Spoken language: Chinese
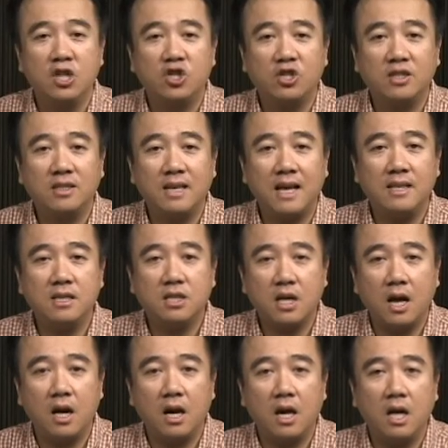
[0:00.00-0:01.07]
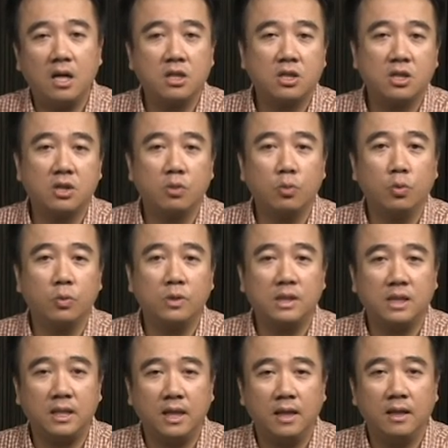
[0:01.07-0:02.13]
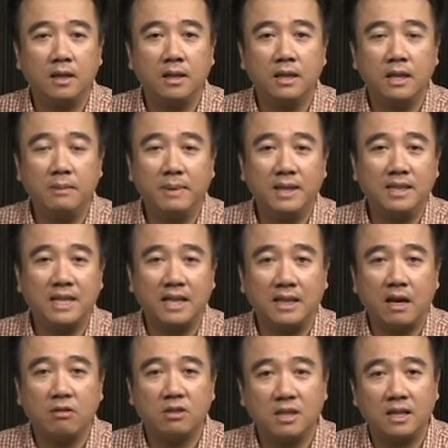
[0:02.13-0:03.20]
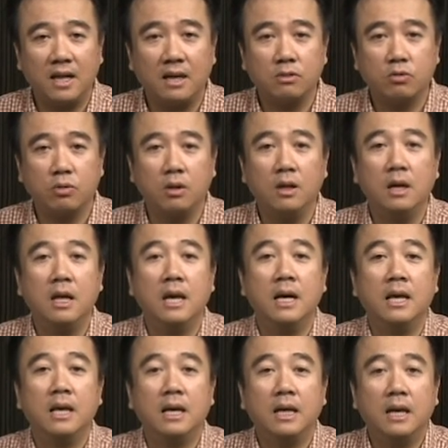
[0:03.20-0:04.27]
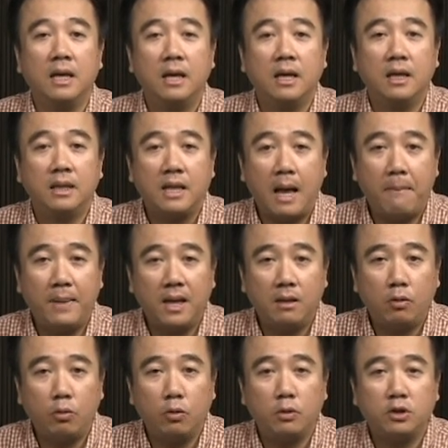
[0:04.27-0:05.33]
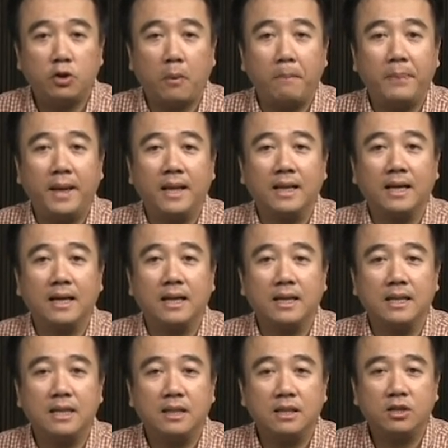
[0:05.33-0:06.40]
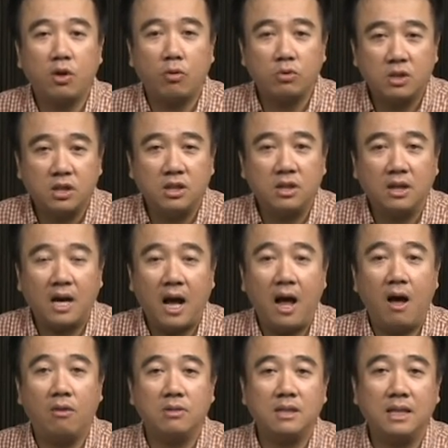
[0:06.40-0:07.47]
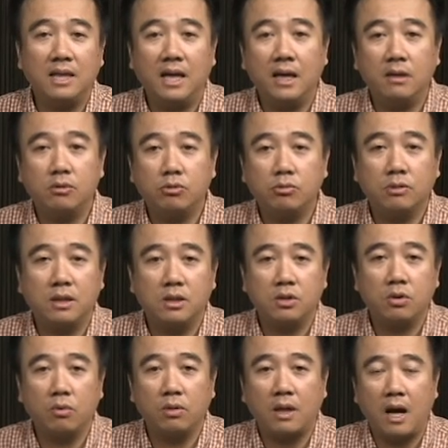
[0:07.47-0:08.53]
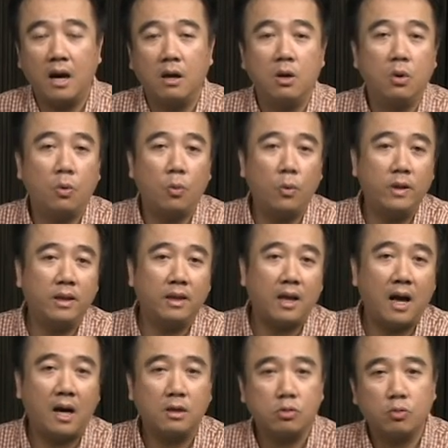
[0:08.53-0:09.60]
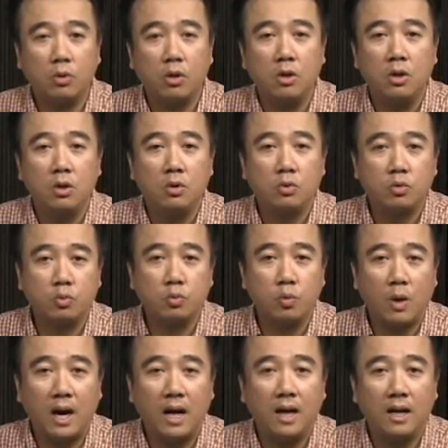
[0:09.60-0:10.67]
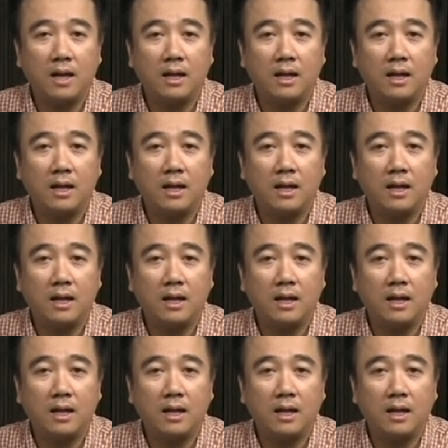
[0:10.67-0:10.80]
十三章二十五节里面讲到这样说：“那门徒就变，就是靠着耶稣的胸膛问他说：‘主啊，